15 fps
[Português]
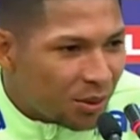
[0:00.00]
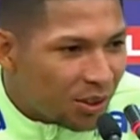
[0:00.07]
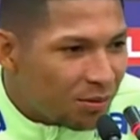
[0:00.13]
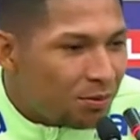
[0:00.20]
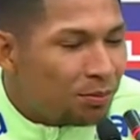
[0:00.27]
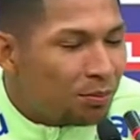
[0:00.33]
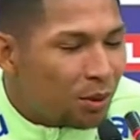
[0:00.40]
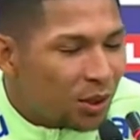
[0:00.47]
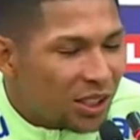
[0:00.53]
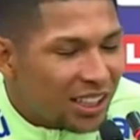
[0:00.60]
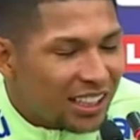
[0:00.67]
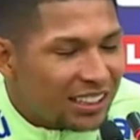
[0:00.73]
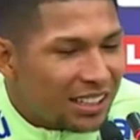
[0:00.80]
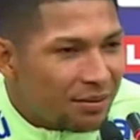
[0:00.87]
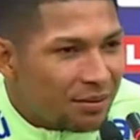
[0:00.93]
um pouquinho
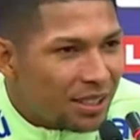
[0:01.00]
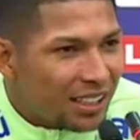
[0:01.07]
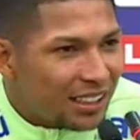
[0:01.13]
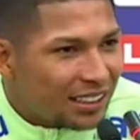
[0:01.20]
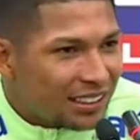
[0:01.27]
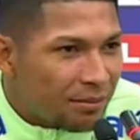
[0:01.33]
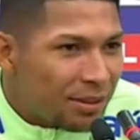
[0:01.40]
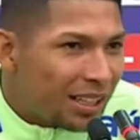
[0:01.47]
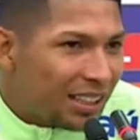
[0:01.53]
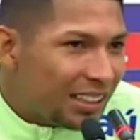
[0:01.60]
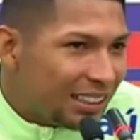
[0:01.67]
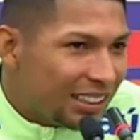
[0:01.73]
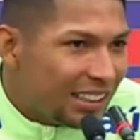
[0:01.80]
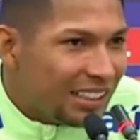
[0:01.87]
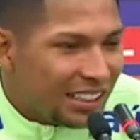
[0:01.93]
ali da minha, da minha
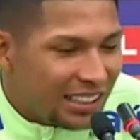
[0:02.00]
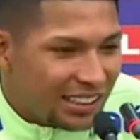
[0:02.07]
alegria